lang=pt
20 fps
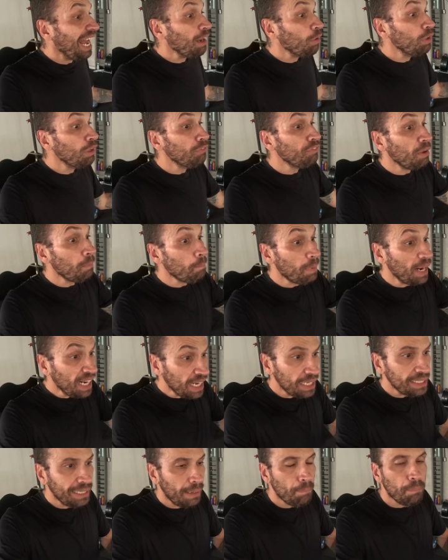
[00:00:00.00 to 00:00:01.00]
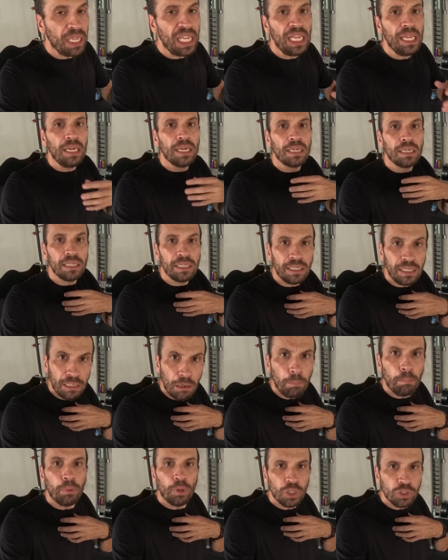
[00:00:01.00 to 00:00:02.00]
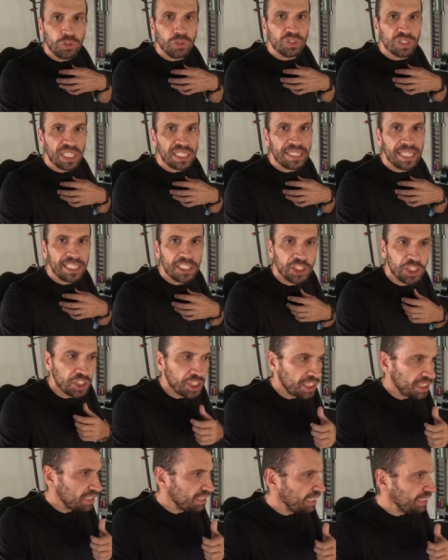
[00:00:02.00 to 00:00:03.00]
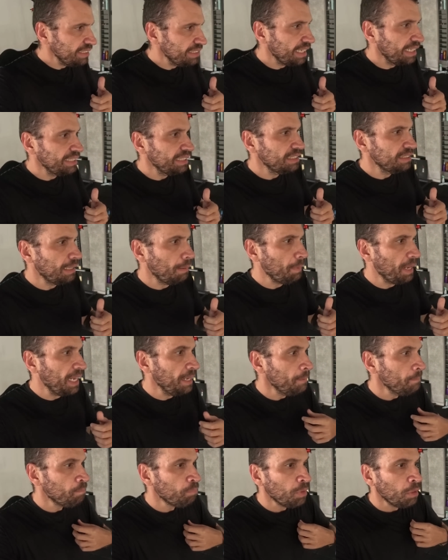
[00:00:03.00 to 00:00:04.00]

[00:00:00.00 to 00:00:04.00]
agora eu venho pra academia e eu posso usar a Tech Shirt da Insider também.